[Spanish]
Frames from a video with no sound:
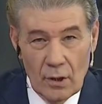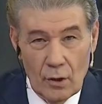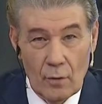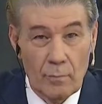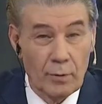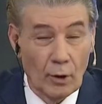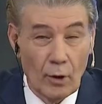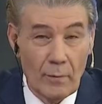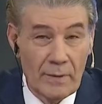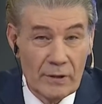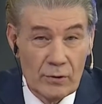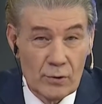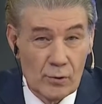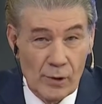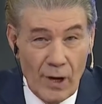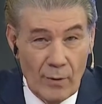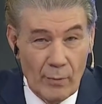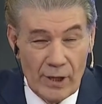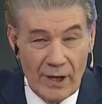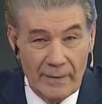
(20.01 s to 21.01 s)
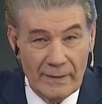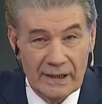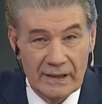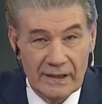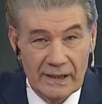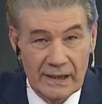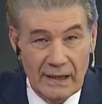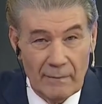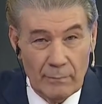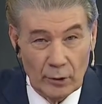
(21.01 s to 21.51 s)
o por lo menos una buena
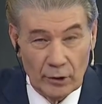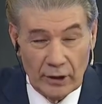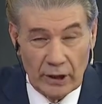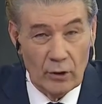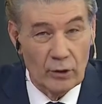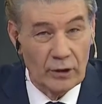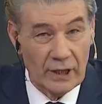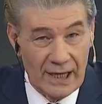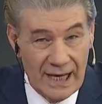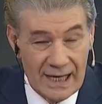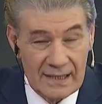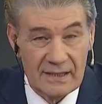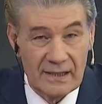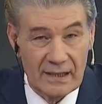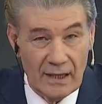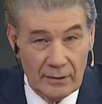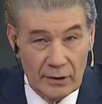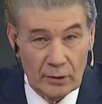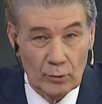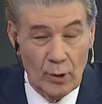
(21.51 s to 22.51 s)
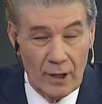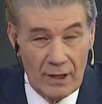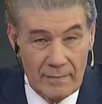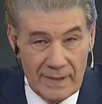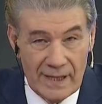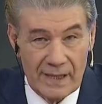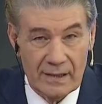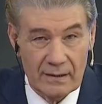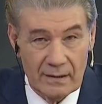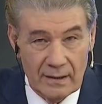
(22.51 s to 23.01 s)
mentira, porque lo que hacen
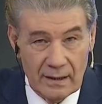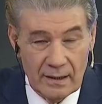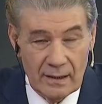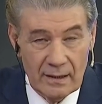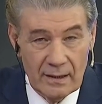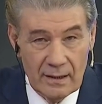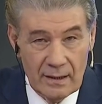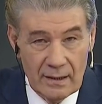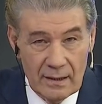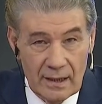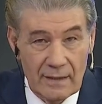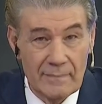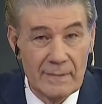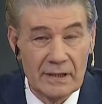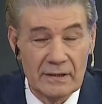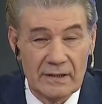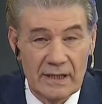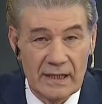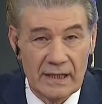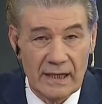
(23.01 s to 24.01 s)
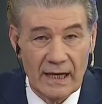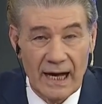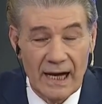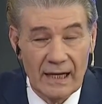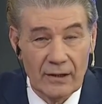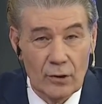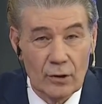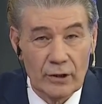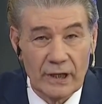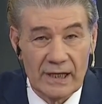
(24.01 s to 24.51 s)
habitualmente es mentir,
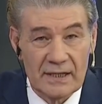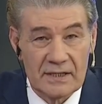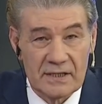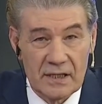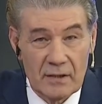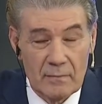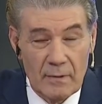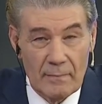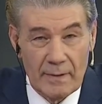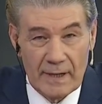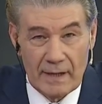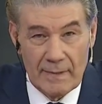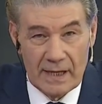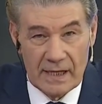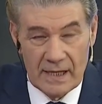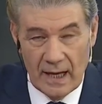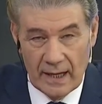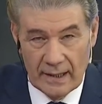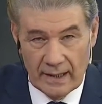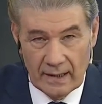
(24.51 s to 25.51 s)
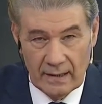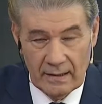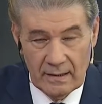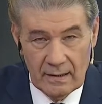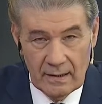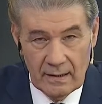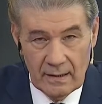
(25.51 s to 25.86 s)
algo que les sirva para mañana,